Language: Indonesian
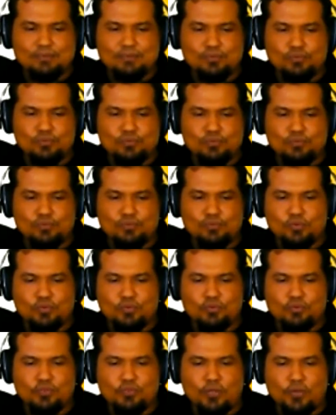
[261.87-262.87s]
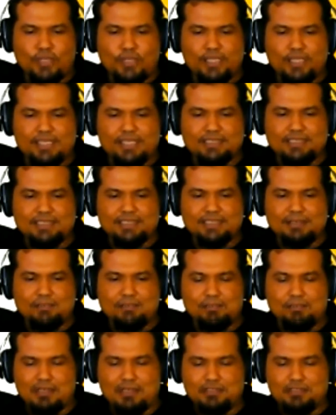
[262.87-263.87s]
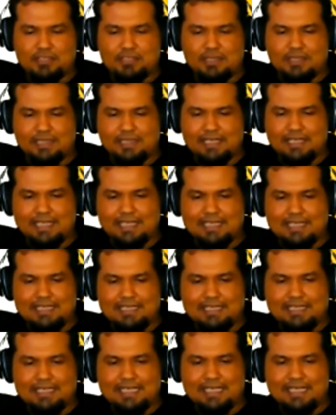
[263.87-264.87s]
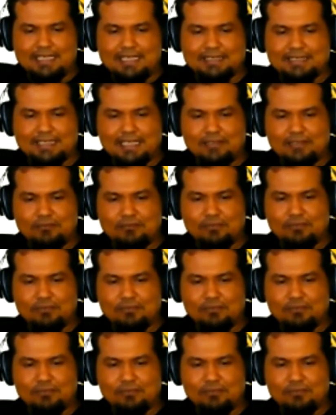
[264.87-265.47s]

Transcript: untuk join density functionnya dy1